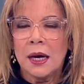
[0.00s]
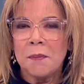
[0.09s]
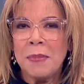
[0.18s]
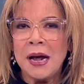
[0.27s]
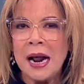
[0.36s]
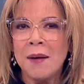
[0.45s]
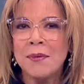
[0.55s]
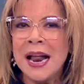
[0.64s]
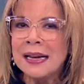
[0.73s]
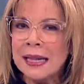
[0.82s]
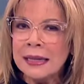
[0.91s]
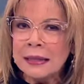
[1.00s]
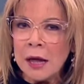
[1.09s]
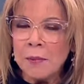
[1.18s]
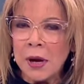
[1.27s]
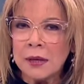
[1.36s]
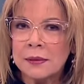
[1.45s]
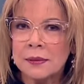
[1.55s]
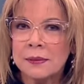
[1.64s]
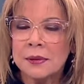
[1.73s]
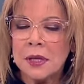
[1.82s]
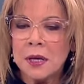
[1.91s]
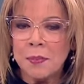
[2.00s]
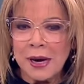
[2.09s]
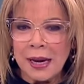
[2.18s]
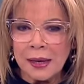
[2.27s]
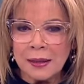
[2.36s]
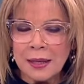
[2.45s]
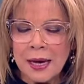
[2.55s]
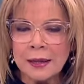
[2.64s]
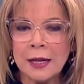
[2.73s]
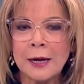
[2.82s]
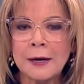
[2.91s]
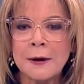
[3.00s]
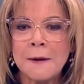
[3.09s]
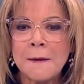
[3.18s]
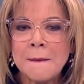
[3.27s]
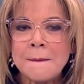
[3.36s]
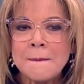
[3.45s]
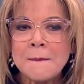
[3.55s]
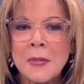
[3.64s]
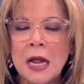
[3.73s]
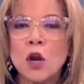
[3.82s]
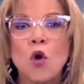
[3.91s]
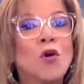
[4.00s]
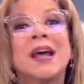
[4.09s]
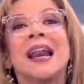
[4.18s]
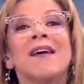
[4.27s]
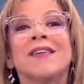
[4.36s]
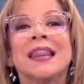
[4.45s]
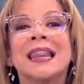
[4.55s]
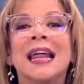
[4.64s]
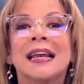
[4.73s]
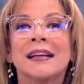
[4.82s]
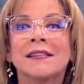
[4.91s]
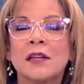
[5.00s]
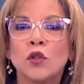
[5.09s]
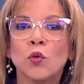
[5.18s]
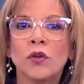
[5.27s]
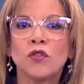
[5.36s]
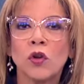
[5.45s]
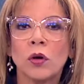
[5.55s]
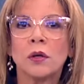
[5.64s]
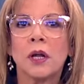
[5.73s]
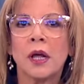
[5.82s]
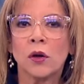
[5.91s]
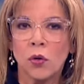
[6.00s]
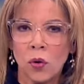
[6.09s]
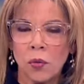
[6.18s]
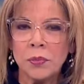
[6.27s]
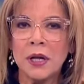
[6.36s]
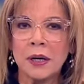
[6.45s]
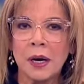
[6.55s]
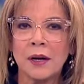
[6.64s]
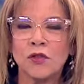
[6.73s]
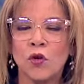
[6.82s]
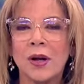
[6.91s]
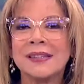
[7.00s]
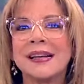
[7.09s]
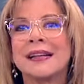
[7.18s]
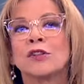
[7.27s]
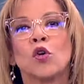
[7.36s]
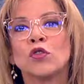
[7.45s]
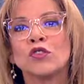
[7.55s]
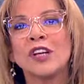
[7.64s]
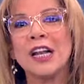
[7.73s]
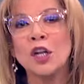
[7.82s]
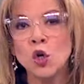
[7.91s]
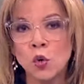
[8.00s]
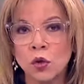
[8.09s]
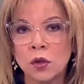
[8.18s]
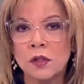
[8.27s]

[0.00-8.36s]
Para hablar del tema y para que entiendan lo grave de la situación en Colombia en relación al sector salud,